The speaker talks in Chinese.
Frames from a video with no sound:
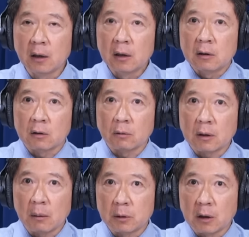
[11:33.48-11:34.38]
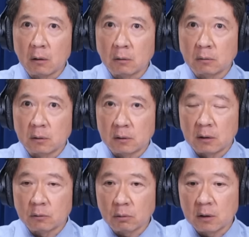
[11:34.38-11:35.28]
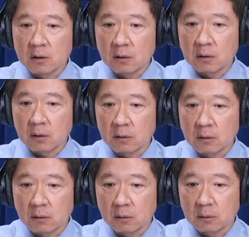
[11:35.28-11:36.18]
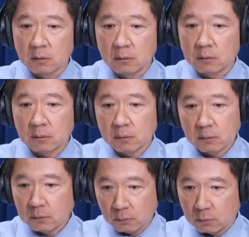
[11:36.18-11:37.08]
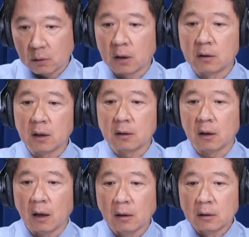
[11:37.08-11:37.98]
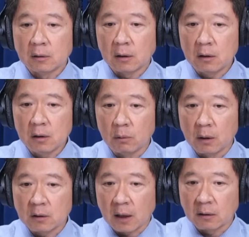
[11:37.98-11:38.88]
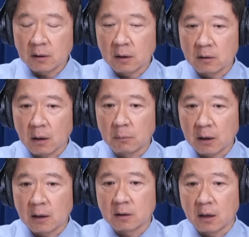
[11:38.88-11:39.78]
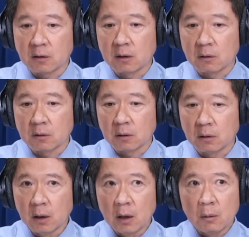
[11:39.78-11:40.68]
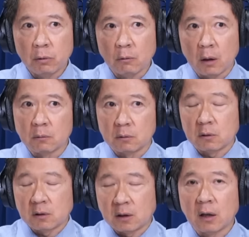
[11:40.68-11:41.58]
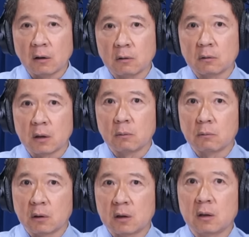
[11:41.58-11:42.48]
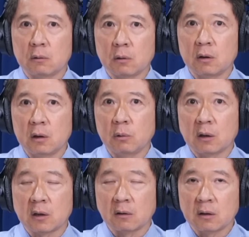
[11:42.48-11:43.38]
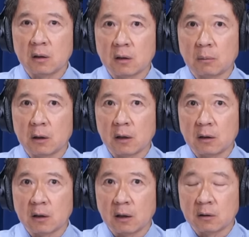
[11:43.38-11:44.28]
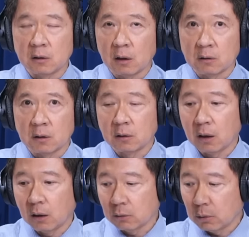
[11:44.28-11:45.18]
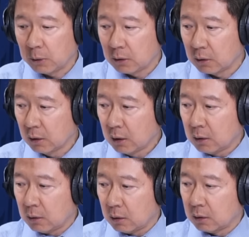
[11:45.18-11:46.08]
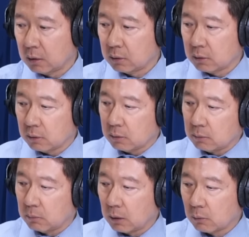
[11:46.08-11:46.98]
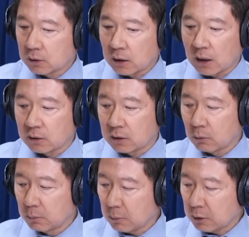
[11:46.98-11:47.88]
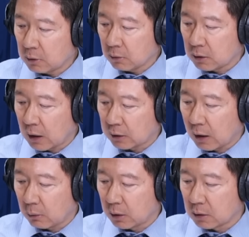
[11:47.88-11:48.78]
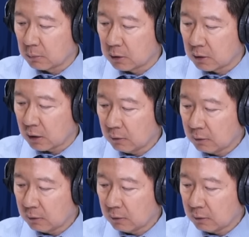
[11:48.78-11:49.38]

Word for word: 走向比较紧缩的政策是肯定的了。那日元长线上面看起来是要升的，不管谁当首相，我个人觉得日元长线上面看起来是要升的哈，因为毕竟，呃，美国在降息，我们这边休息一下，等下回到节目现场。